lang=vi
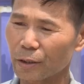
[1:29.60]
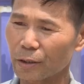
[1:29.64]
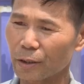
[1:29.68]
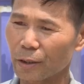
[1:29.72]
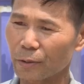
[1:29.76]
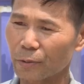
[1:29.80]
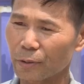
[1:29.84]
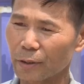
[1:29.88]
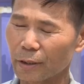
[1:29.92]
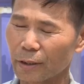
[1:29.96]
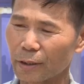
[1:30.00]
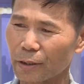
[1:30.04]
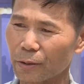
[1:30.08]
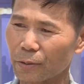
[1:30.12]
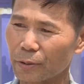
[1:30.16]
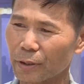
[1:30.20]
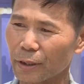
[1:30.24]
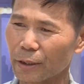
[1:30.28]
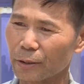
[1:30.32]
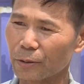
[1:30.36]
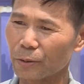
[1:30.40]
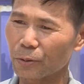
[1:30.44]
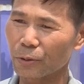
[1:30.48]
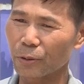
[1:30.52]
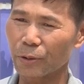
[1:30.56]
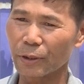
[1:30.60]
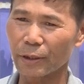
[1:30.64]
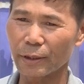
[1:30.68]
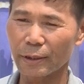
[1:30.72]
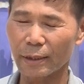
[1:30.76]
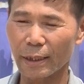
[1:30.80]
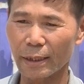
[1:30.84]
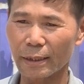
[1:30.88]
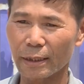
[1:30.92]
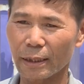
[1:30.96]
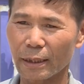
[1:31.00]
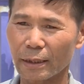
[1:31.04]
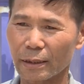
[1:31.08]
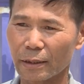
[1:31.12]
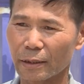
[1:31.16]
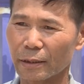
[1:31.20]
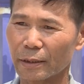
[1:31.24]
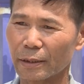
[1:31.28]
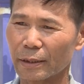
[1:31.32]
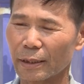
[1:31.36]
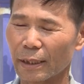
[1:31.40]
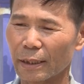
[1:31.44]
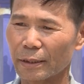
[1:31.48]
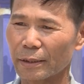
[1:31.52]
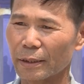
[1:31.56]
Trong cái điều kiện chúng tôi hiến đất ấy,
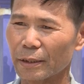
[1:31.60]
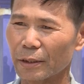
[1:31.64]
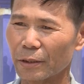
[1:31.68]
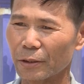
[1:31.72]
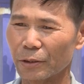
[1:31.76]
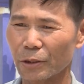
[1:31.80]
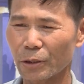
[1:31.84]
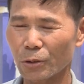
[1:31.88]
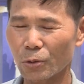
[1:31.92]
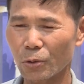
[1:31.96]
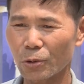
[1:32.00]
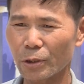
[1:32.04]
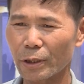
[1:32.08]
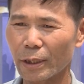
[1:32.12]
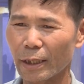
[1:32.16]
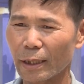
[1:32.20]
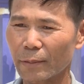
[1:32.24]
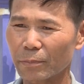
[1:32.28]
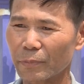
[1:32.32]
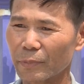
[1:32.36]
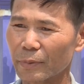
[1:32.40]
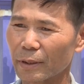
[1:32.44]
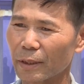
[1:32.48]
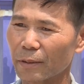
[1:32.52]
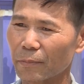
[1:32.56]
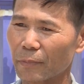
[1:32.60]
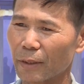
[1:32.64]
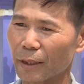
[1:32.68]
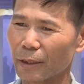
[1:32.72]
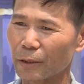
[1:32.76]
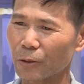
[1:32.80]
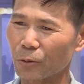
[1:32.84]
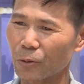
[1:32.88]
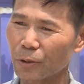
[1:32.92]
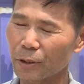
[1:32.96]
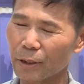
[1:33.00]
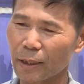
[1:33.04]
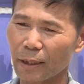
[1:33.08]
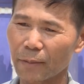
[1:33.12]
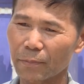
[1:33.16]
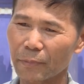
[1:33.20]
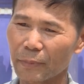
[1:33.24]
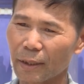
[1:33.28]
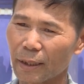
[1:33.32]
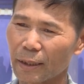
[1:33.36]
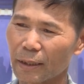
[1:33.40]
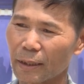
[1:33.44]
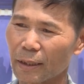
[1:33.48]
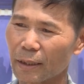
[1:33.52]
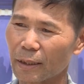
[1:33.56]
thì gia đình nó rất tốn kém nhưng mà cái tốn kém
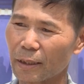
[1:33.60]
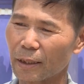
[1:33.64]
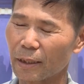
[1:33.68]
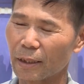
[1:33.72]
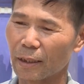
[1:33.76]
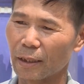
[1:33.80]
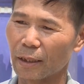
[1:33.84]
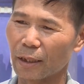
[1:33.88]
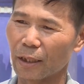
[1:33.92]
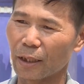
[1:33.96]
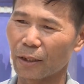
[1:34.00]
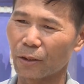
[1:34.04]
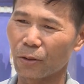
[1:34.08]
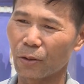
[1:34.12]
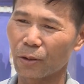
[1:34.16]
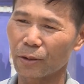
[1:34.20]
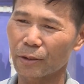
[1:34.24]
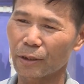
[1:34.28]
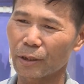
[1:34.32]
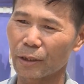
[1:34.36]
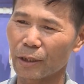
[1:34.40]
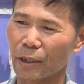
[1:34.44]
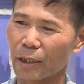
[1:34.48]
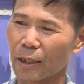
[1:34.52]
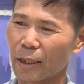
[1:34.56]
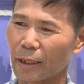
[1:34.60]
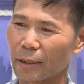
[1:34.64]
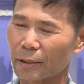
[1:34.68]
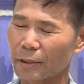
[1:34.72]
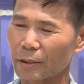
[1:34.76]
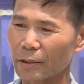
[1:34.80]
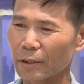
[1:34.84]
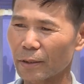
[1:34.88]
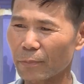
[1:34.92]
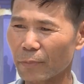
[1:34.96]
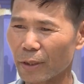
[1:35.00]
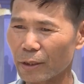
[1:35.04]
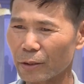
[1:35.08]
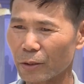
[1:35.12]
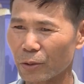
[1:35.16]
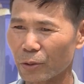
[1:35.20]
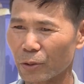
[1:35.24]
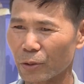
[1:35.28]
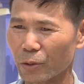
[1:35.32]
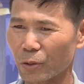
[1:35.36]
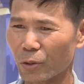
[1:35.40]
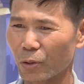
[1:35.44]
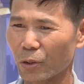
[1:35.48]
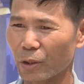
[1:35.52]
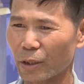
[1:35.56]
đấy là nó chỉ là cái trước mắt
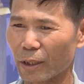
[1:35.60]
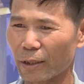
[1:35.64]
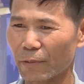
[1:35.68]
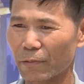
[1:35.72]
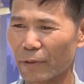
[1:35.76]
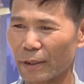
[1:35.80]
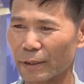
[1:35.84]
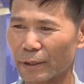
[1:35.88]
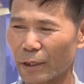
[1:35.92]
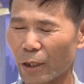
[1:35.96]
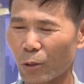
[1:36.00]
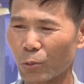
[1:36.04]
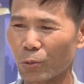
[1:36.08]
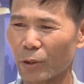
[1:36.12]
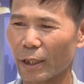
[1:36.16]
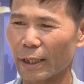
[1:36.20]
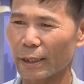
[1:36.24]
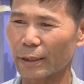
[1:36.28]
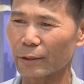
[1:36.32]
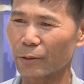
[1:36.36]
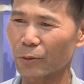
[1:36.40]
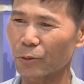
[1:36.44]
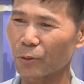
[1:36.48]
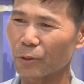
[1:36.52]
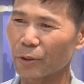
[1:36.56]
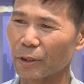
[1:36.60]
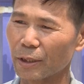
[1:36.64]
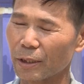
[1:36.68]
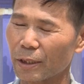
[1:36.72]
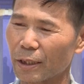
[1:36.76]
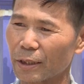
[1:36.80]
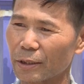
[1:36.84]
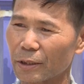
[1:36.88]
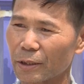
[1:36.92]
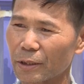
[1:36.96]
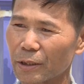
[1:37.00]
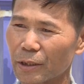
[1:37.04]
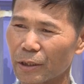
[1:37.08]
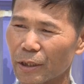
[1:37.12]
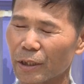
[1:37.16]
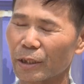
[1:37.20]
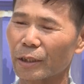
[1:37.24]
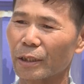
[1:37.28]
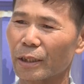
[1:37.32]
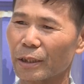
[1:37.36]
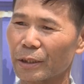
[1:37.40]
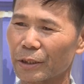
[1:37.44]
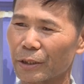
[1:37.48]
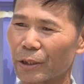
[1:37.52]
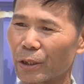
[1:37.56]
thôi còn cái về sau này chúng tôi được hưởng rất
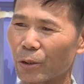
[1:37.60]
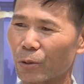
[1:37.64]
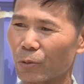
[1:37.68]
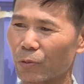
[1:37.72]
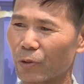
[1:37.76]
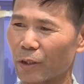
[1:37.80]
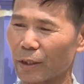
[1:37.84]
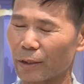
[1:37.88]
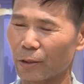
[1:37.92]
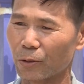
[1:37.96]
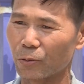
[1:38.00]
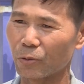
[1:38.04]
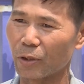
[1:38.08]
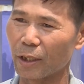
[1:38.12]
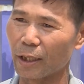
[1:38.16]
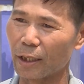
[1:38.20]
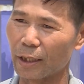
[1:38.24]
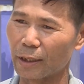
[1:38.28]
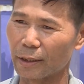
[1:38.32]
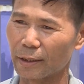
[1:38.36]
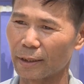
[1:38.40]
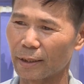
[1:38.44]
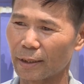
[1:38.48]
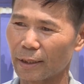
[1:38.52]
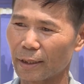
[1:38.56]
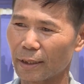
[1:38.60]
là nhiều về cái quyền lợi.